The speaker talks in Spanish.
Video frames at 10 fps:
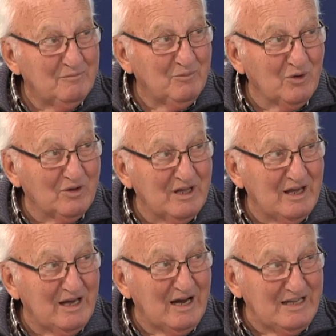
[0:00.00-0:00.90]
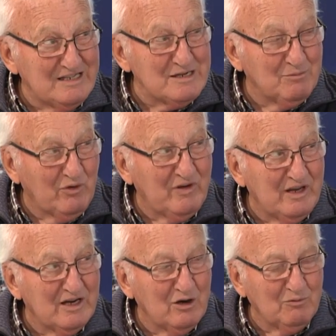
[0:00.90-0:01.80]
porque ahí se
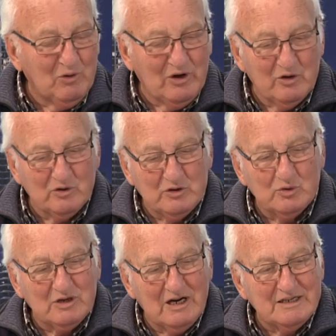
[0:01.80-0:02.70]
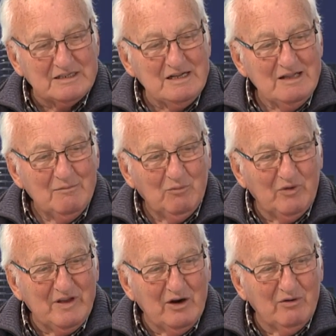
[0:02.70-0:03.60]
podrían los polígonos industriales
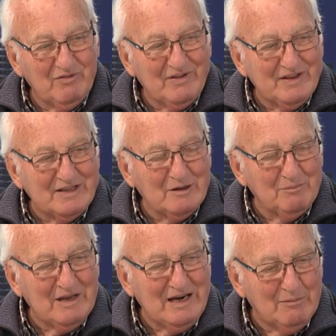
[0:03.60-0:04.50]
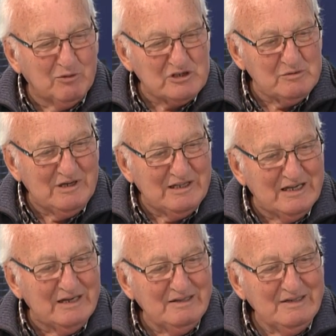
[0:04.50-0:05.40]
podrían ofrecer también la
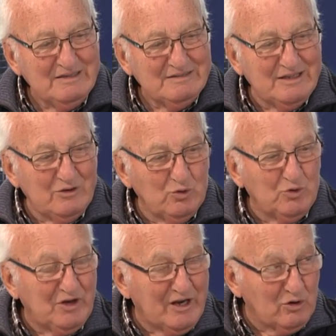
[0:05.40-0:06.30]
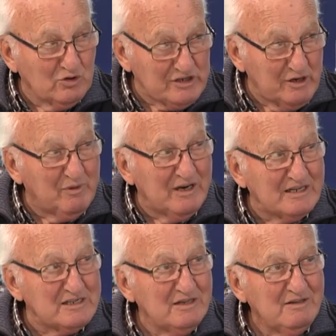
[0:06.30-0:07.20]
posibilidad de industrias
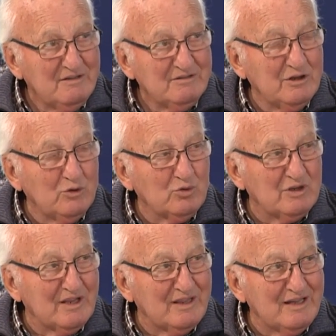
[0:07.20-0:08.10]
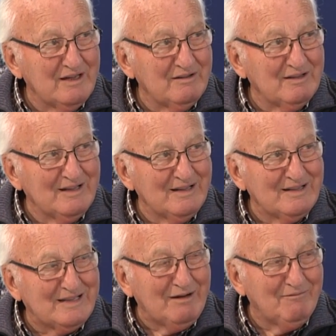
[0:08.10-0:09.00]
conserveras, de industrias de mm,
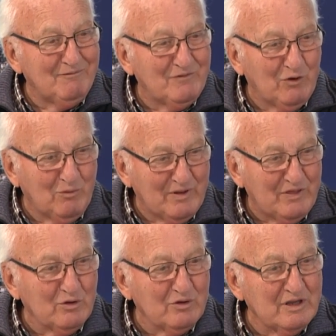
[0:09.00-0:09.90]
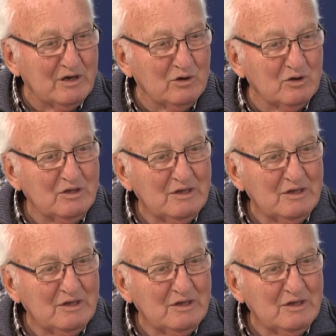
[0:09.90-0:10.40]
transformación mm, de los,